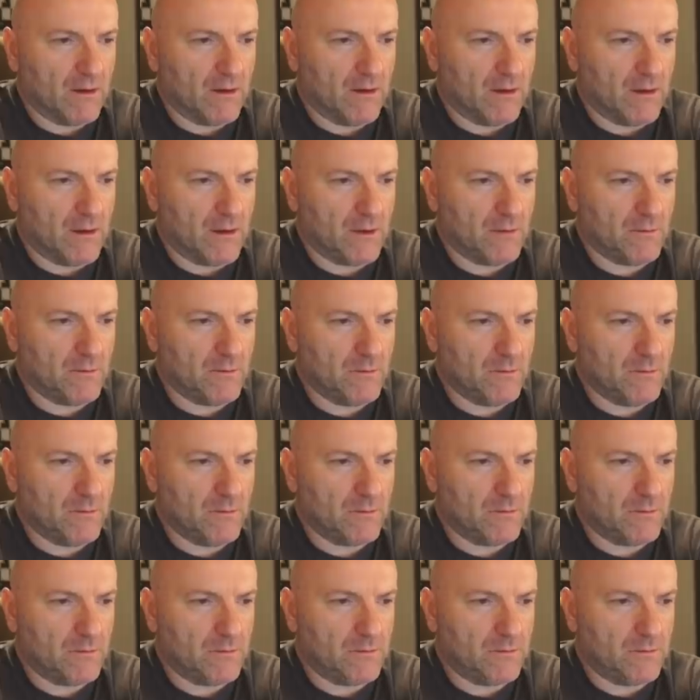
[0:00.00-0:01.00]

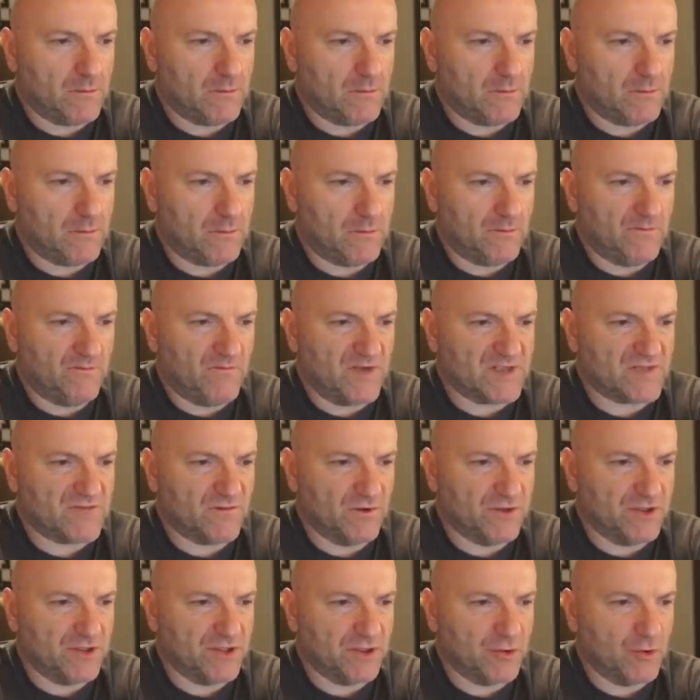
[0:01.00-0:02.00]
Ähm, was
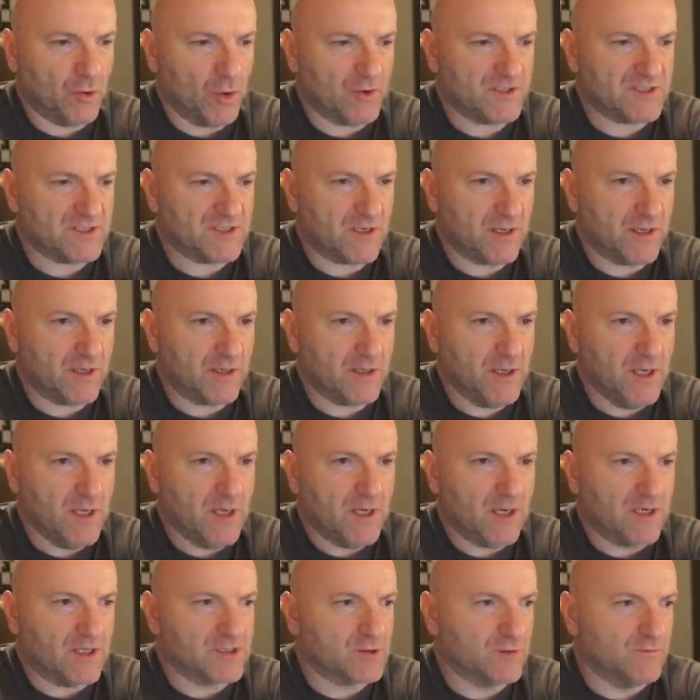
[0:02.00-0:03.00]
wollte ich hier noch zeigen?
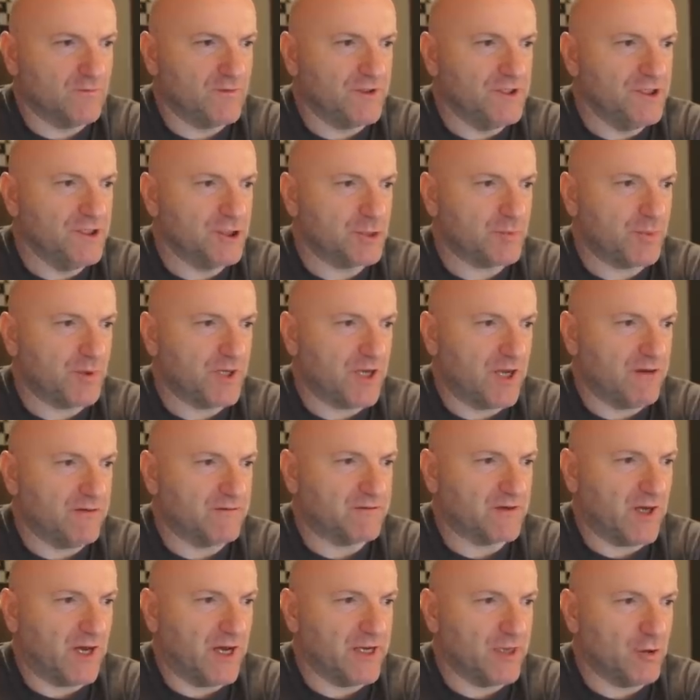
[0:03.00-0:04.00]
Achso, wenn hier Springer
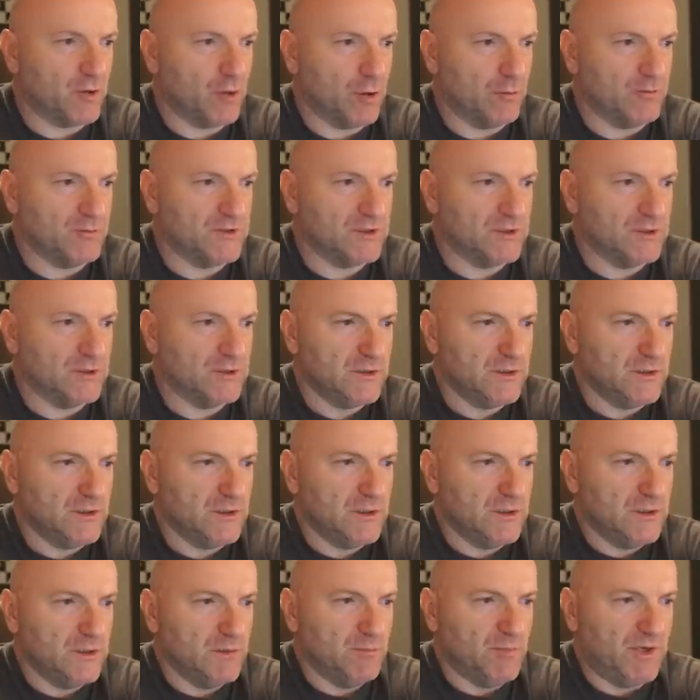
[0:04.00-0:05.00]
F3 kommt,
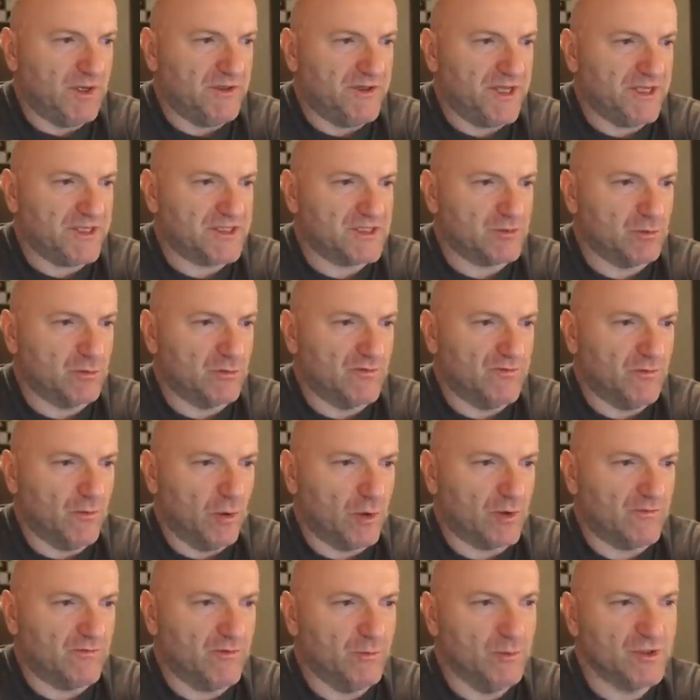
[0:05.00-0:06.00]
bei der
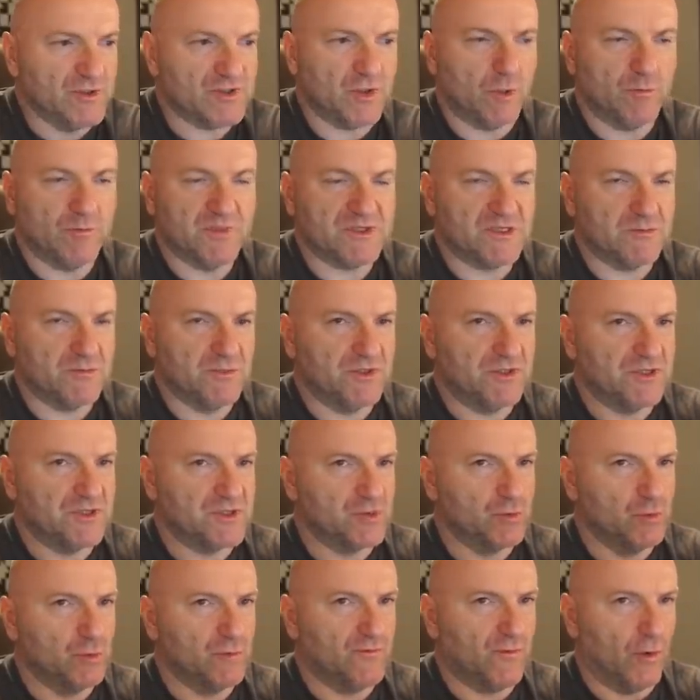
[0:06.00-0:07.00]
Zugfolge, wir müssen auch ein bisschen mit den
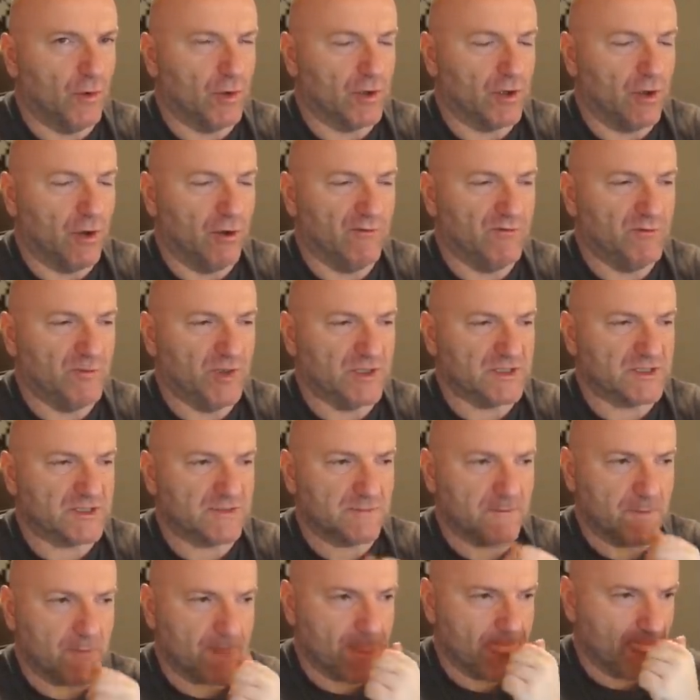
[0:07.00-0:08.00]
Zugfolgen
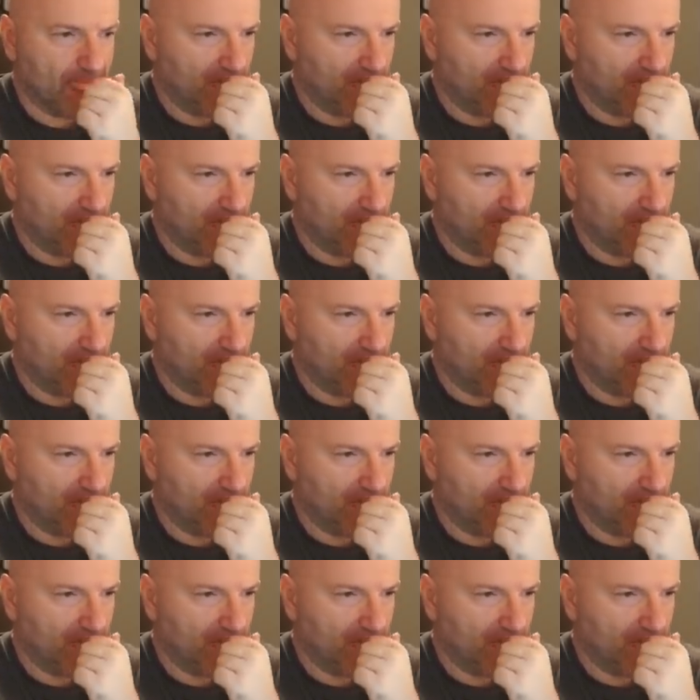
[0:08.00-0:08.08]
aufpassen.